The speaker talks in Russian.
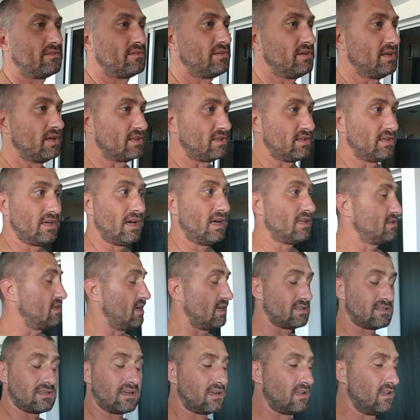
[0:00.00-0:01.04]
Нет, я
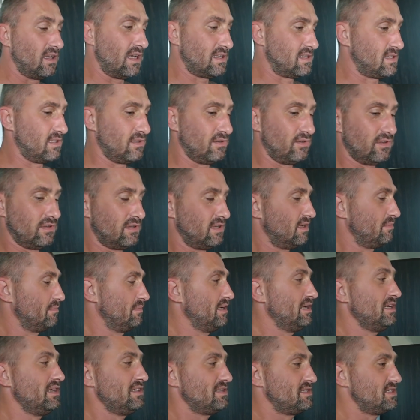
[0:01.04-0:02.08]
да, согласен.
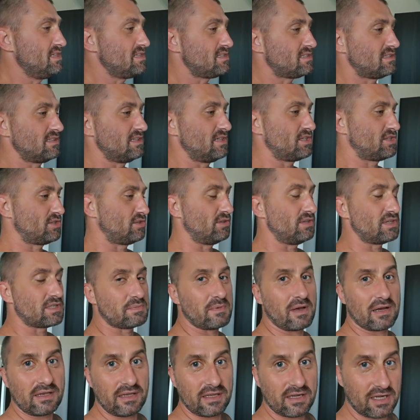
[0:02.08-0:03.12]
Мы единственное, что не
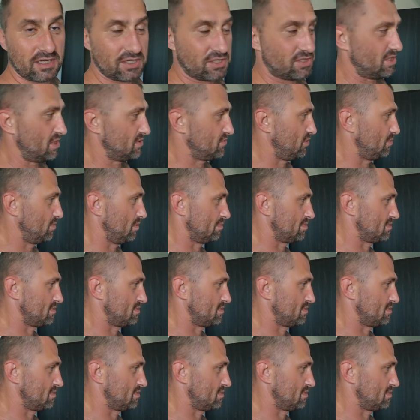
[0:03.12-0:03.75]
смогли разжечь в а любом